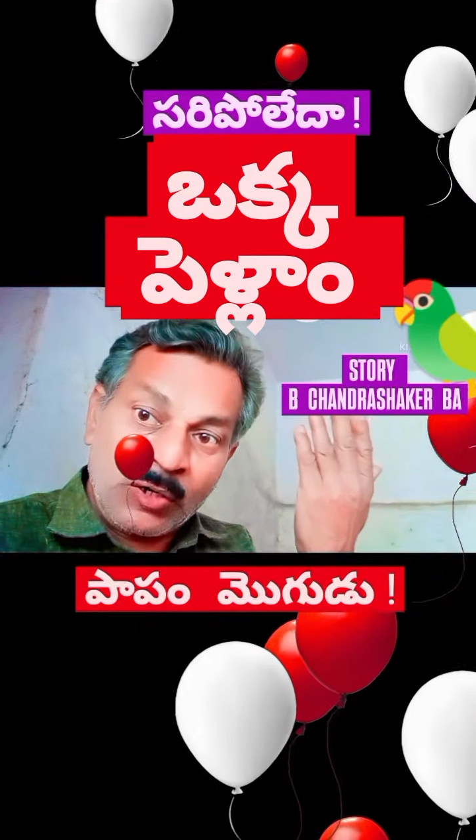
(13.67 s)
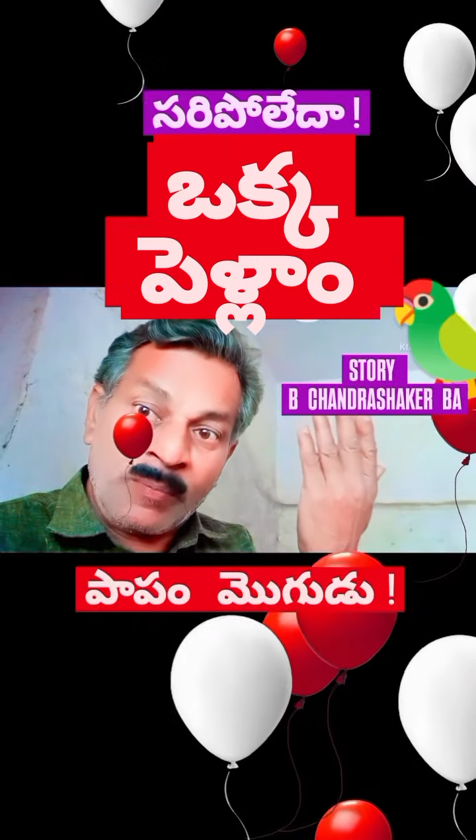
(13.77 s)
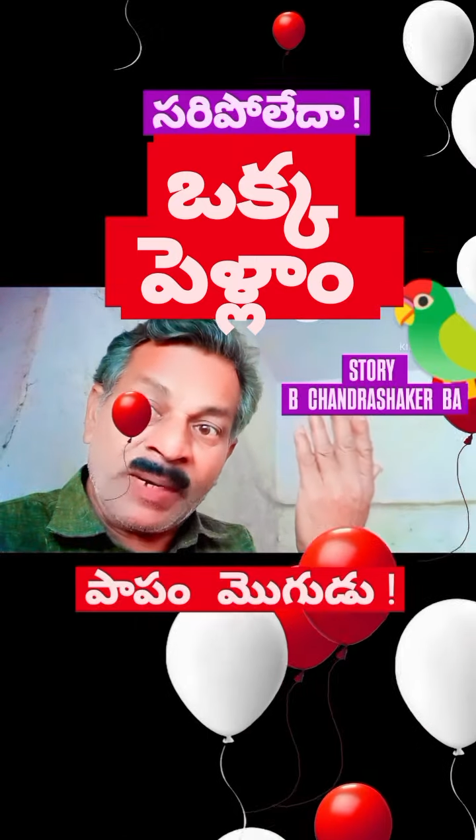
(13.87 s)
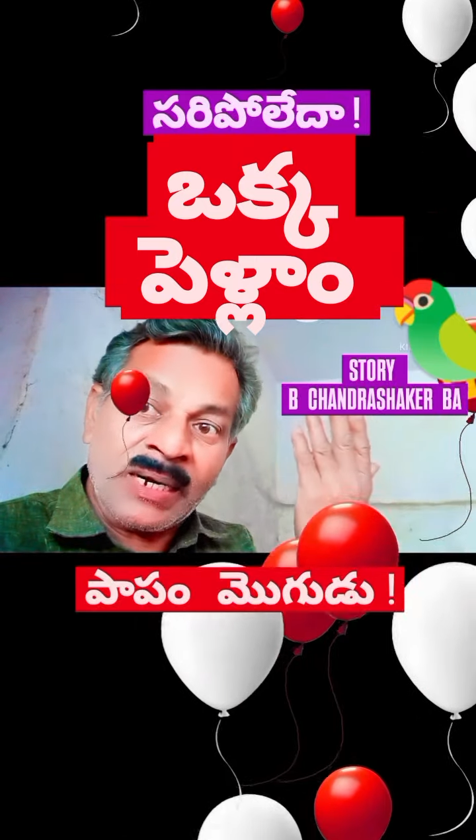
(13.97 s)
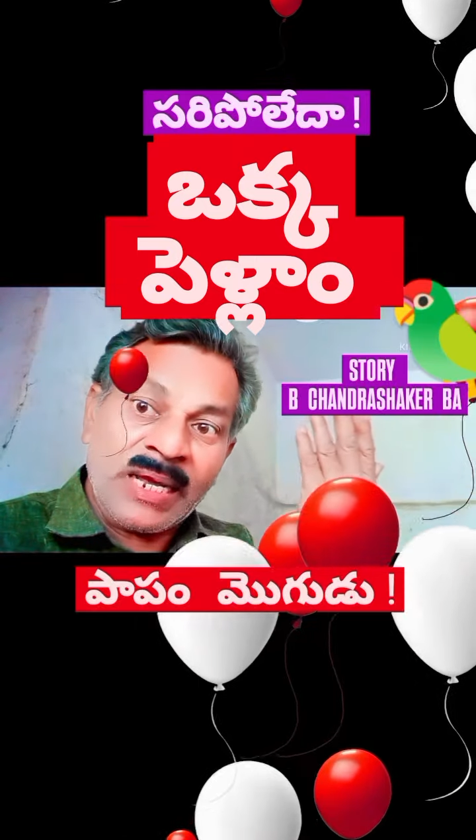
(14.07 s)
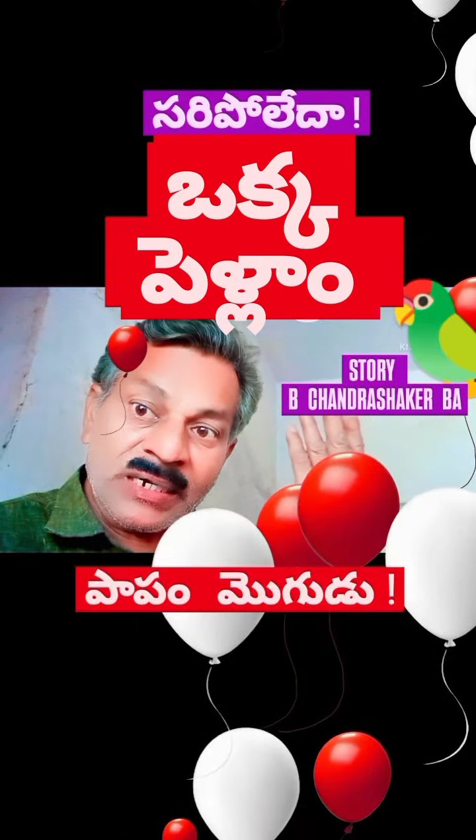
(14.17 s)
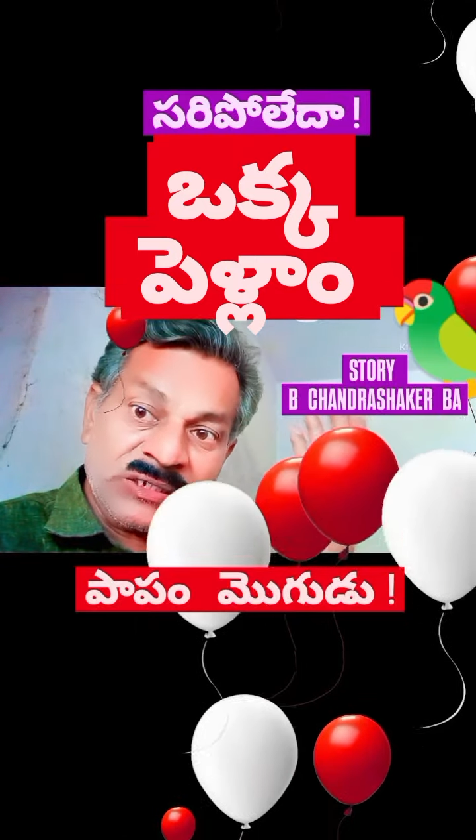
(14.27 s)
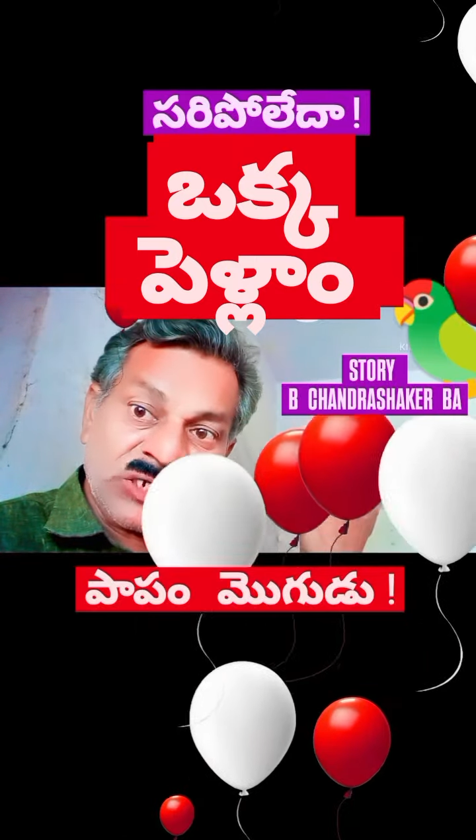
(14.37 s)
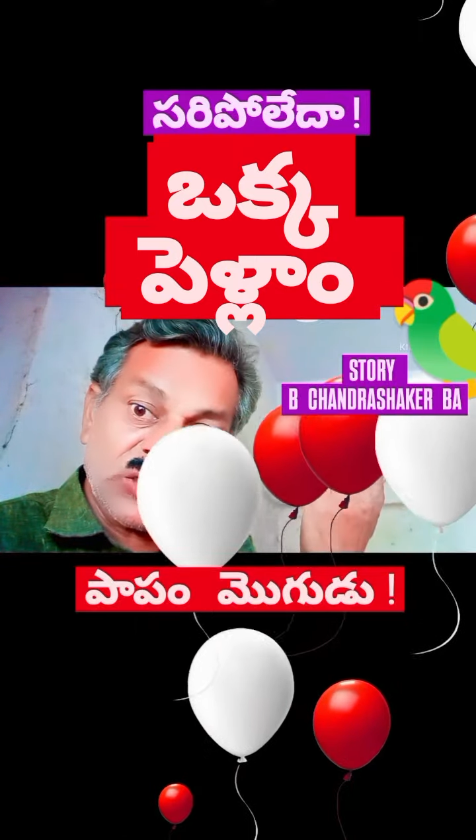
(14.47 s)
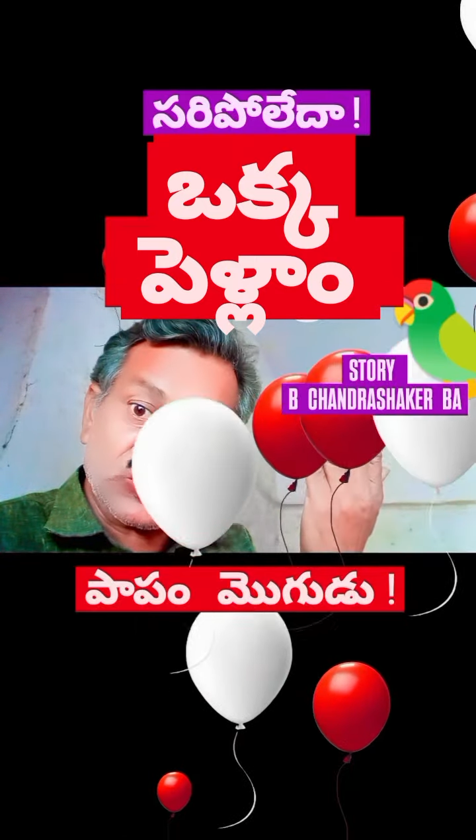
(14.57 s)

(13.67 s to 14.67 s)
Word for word: రెండో పెళ్ళాన్ని